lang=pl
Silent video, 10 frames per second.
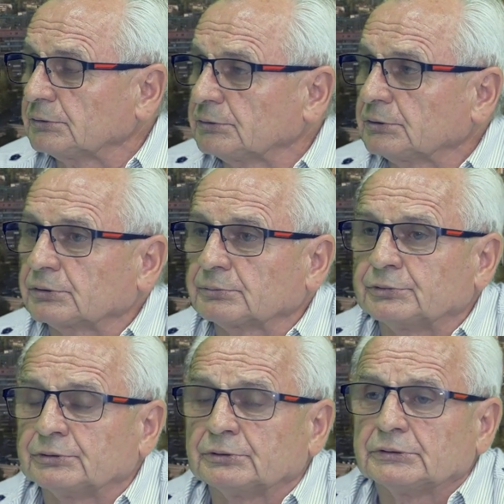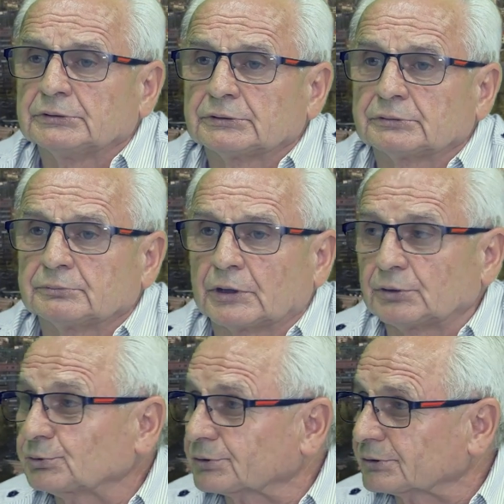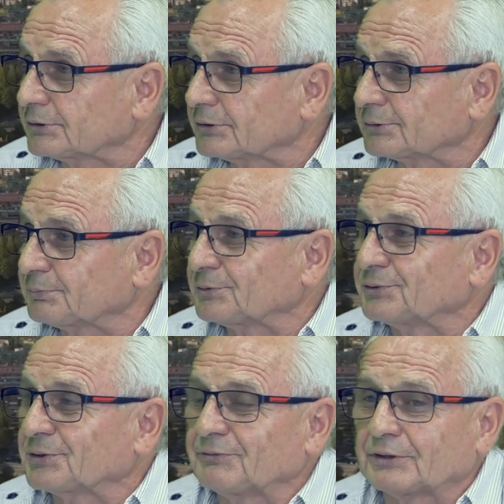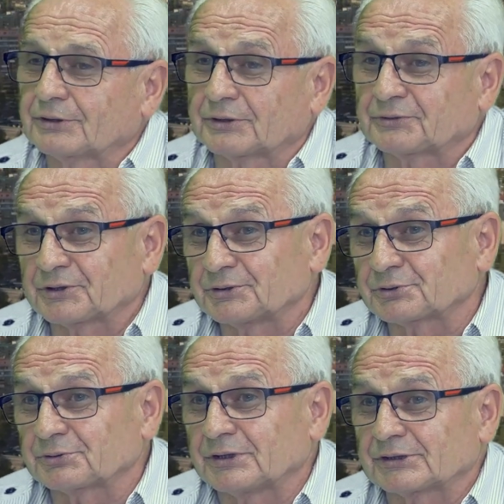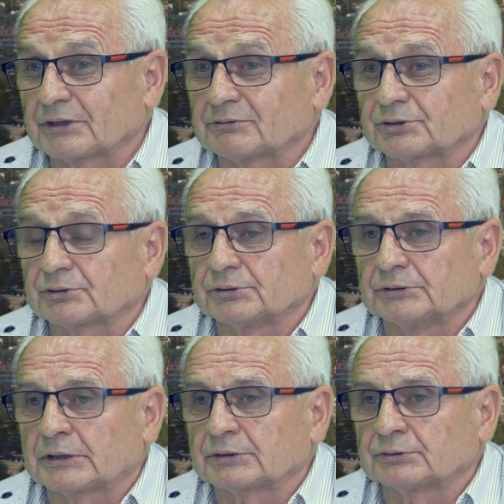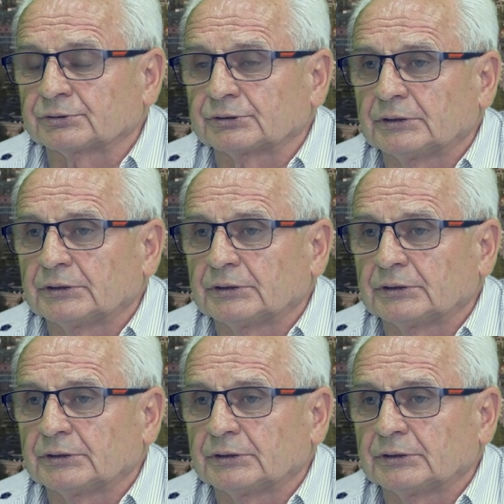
No, robili maluszki te produkowane, wtedy już nastała Solidarność.